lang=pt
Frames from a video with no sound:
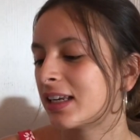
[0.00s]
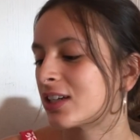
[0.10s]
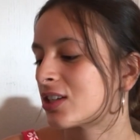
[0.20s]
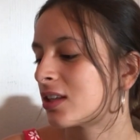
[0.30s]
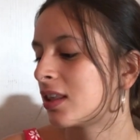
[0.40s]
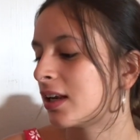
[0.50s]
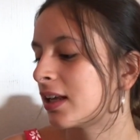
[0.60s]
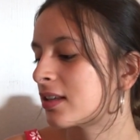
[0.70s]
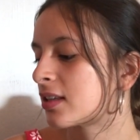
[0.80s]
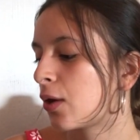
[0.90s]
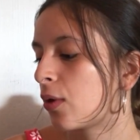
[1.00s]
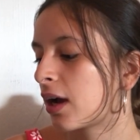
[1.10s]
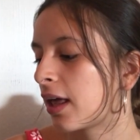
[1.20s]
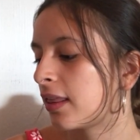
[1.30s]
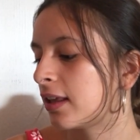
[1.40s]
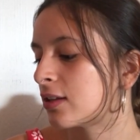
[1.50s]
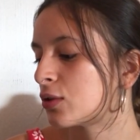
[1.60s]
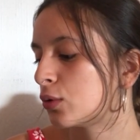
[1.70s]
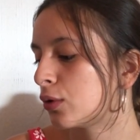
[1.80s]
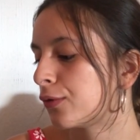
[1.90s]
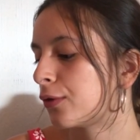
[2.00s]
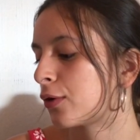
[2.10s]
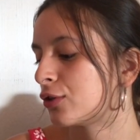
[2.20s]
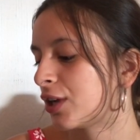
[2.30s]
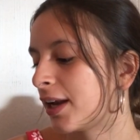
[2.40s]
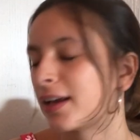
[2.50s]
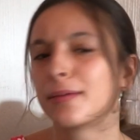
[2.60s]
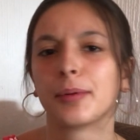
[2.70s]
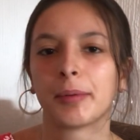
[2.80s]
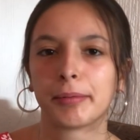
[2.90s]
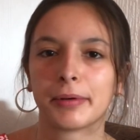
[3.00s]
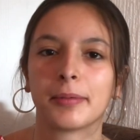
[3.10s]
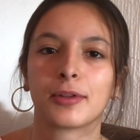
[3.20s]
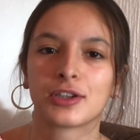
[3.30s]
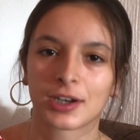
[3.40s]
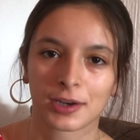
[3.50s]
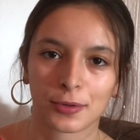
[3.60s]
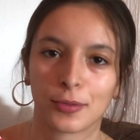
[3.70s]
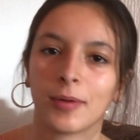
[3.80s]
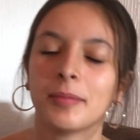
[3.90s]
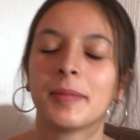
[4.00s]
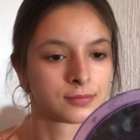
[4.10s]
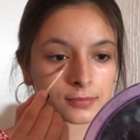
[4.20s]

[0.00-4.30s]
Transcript: este da NYX, que é o HD Studio Forogenic, vou deixar aqui o nome.